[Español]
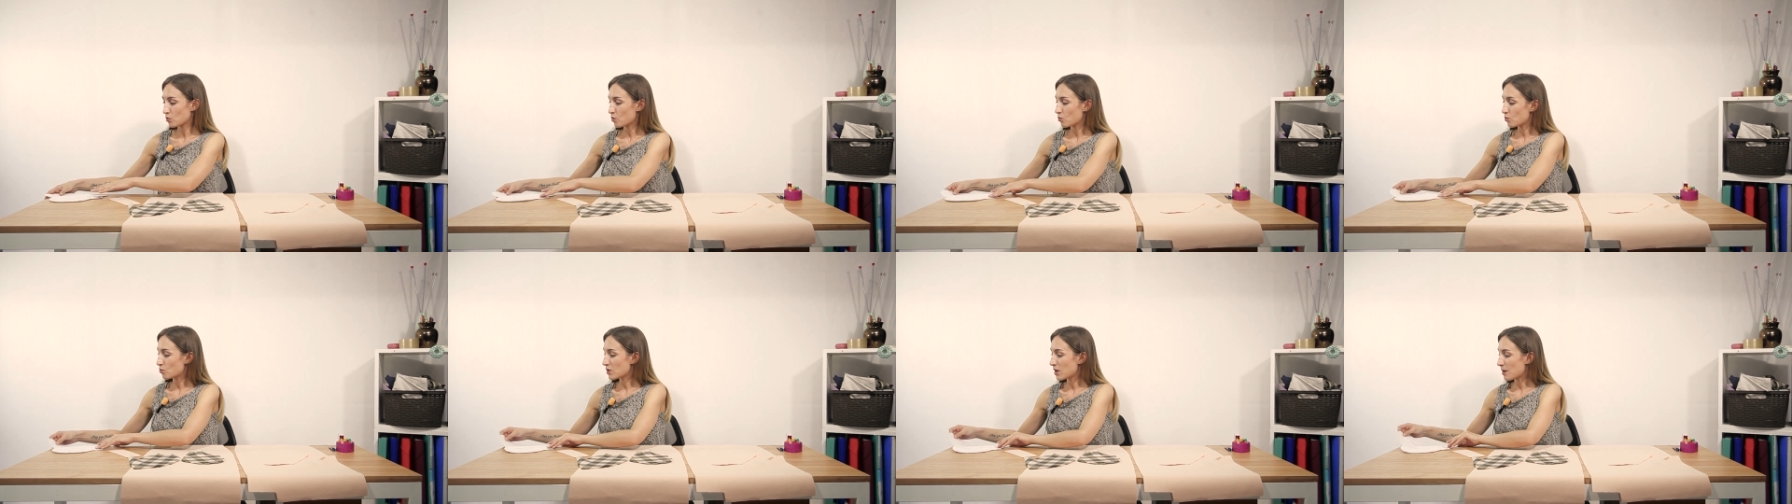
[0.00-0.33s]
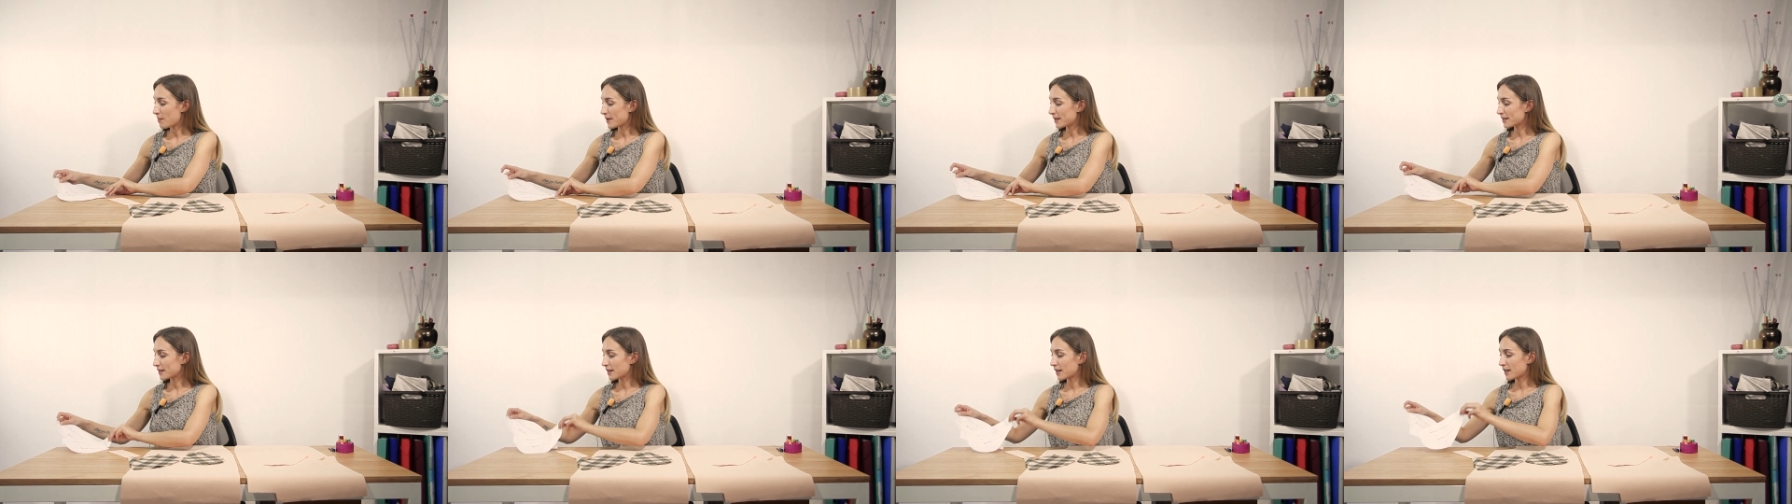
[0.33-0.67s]
una
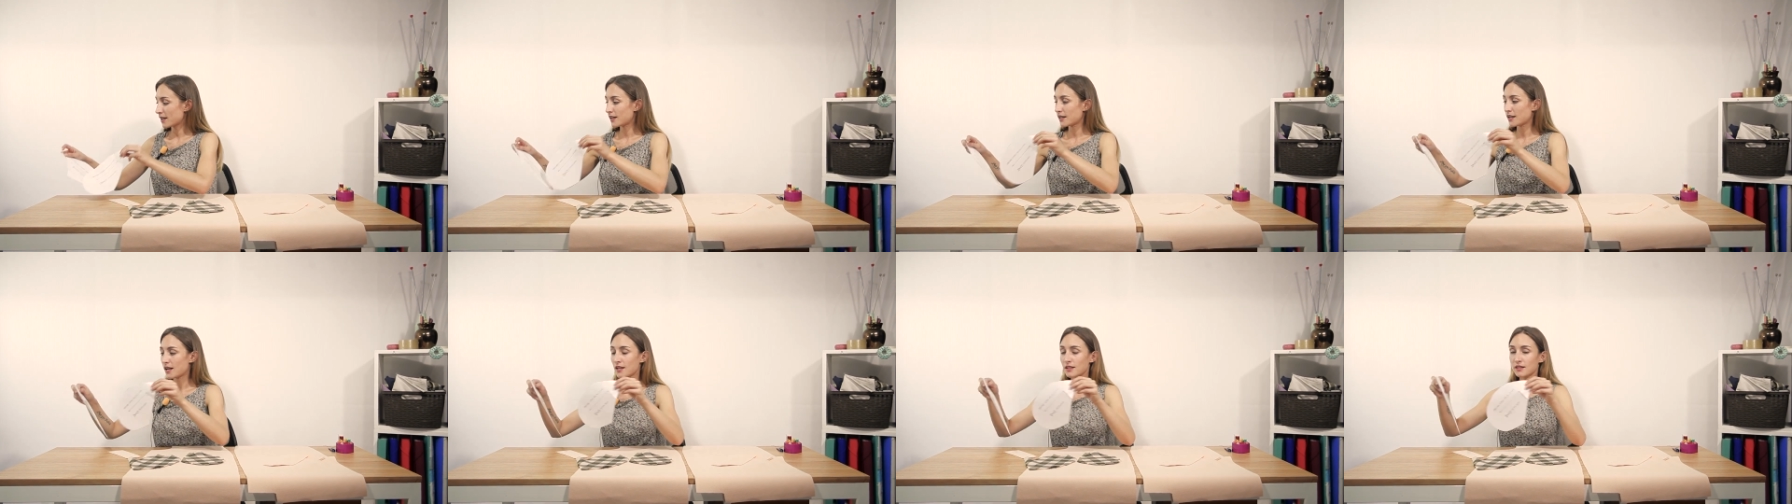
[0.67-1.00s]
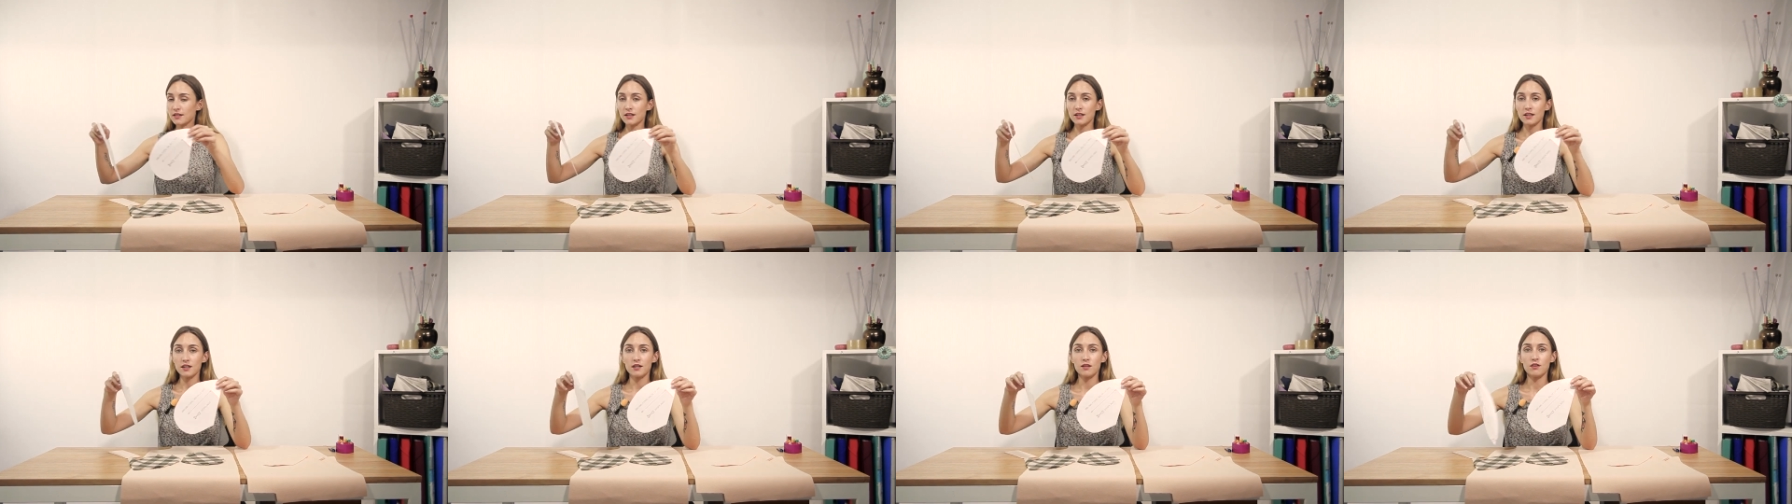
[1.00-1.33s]
parte que es
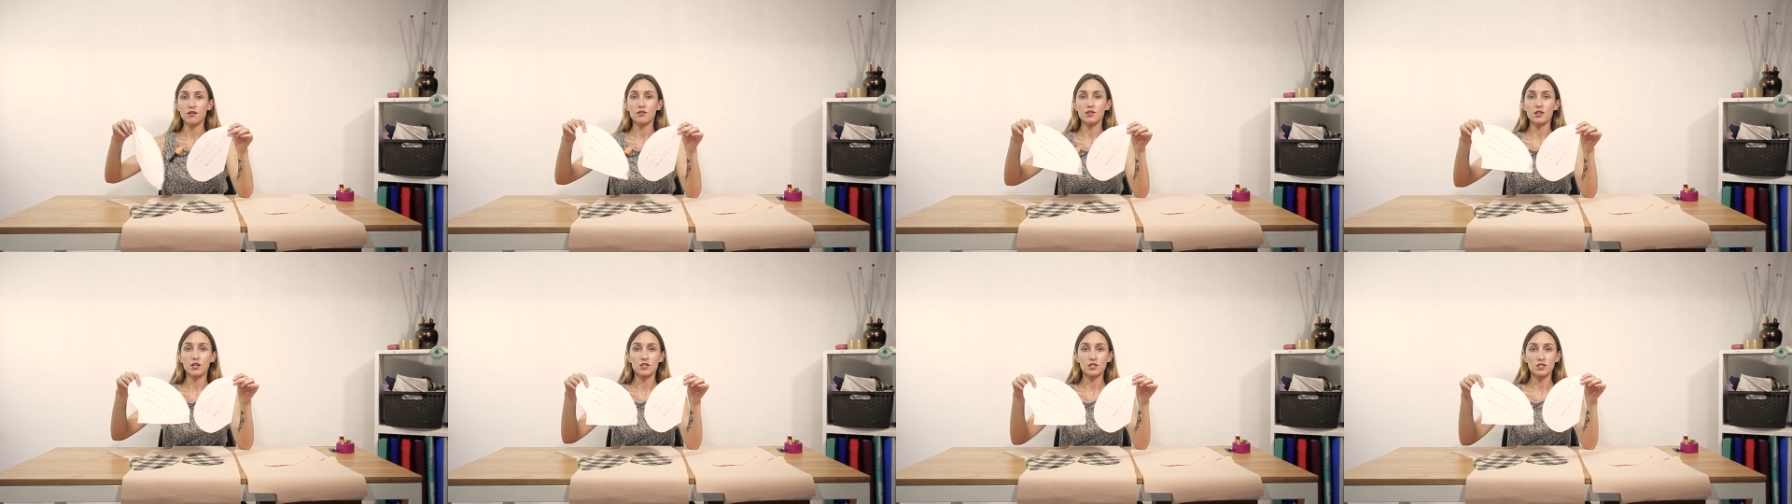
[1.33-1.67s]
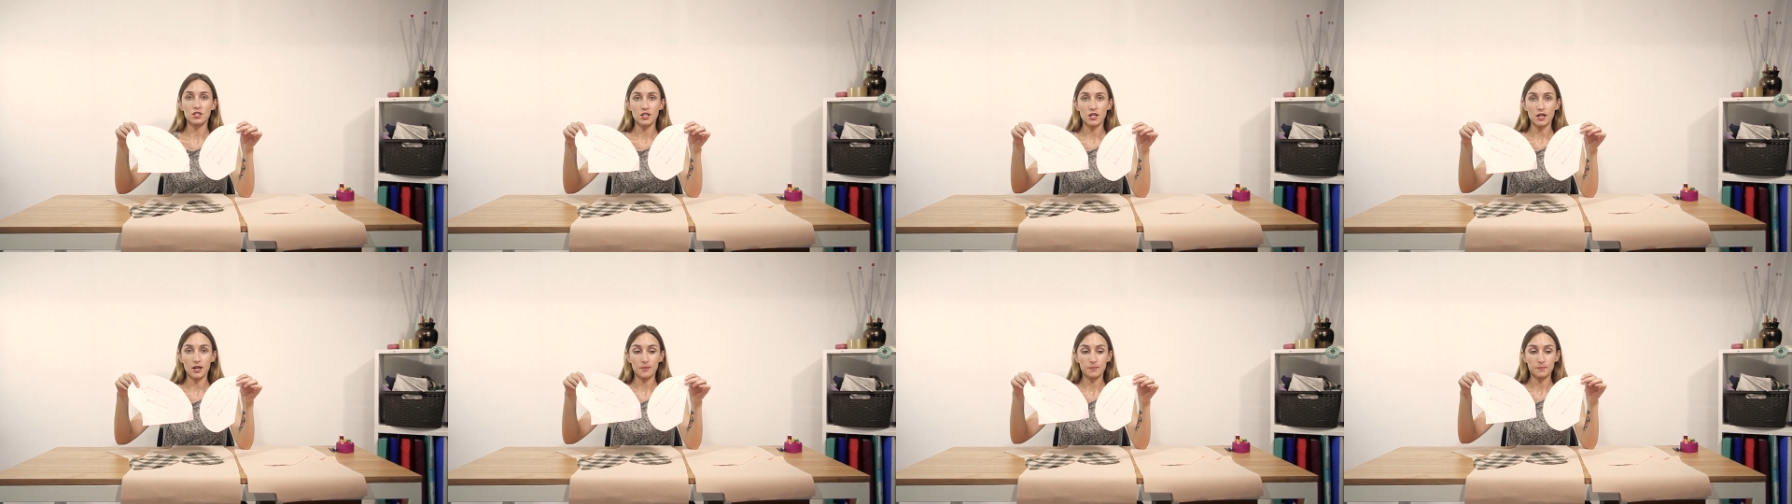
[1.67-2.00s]
grande y otra
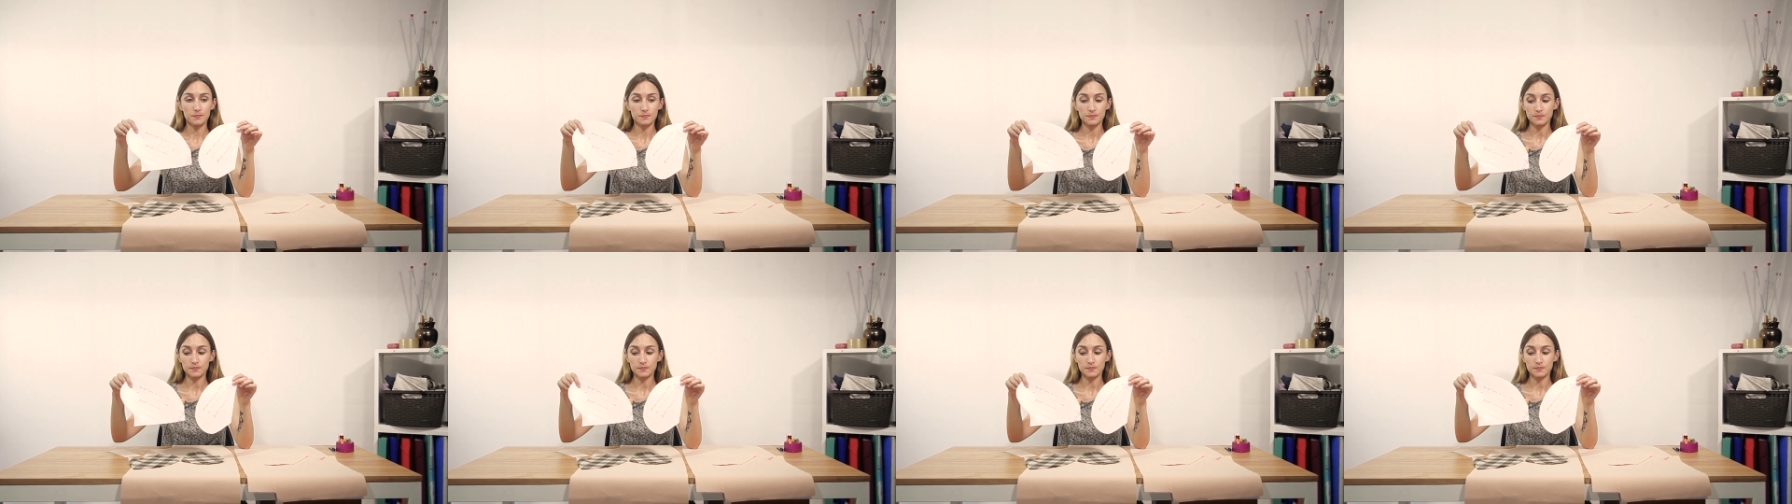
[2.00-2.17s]
chica.